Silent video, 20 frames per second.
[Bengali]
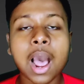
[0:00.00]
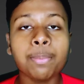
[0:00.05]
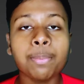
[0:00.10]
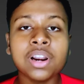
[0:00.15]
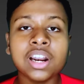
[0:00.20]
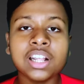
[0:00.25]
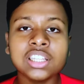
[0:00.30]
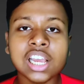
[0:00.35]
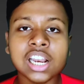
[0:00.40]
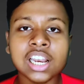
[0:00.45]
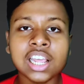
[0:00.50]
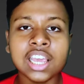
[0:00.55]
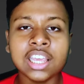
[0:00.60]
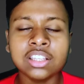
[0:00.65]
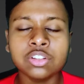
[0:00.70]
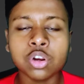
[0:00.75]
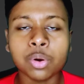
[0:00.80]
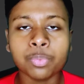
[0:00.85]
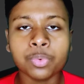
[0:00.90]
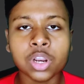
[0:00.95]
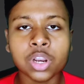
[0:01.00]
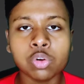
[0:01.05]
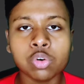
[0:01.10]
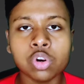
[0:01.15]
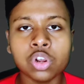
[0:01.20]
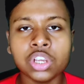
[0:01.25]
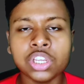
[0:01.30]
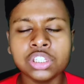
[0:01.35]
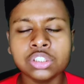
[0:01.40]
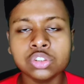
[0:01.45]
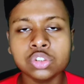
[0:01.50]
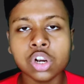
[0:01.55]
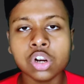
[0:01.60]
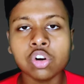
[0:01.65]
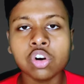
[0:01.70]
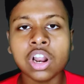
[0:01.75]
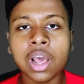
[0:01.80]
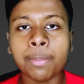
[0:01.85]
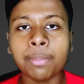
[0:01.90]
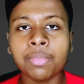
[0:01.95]
আপনারা চাইলে এই সফটওয়্যারগুলো
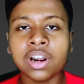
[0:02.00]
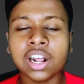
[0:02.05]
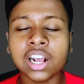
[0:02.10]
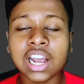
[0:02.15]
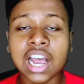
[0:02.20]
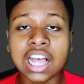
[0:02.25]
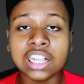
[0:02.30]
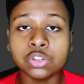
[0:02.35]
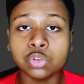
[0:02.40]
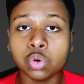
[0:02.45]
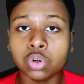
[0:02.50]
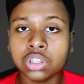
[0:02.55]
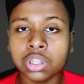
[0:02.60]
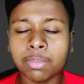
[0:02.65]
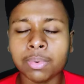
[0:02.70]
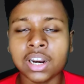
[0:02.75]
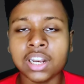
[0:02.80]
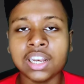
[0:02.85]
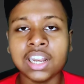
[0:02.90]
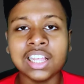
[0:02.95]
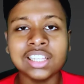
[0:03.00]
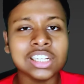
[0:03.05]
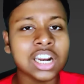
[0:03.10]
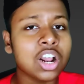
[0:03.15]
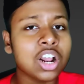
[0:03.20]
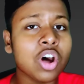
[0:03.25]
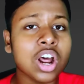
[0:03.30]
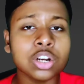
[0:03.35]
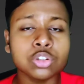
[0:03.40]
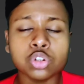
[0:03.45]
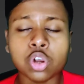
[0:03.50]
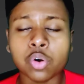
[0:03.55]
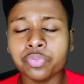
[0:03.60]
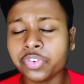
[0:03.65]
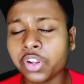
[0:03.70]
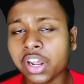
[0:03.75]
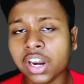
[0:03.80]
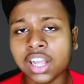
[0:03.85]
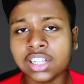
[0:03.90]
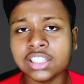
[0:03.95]
ইনস্টল করে আপনারা কাজ করতে পারেন এছাড়াও আরও
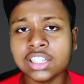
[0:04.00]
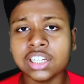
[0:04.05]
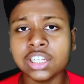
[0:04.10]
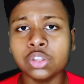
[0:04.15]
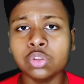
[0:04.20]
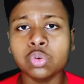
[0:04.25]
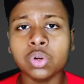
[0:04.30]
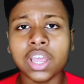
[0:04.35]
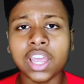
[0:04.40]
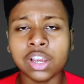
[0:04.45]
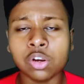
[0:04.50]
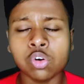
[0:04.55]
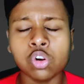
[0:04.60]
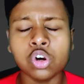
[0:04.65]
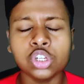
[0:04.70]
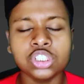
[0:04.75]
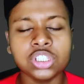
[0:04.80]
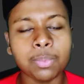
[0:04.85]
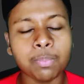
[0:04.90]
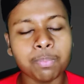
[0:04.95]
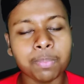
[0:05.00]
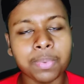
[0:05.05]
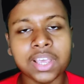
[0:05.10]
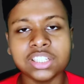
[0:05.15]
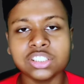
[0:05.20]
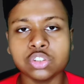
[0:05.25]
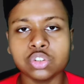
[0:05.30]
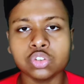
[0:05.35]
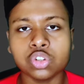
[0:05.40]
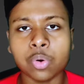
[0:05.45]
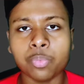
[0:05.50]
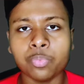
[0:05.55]
সফটওয়্যার আছে কিন্তু এগুলো হচ্ছে বেস্ট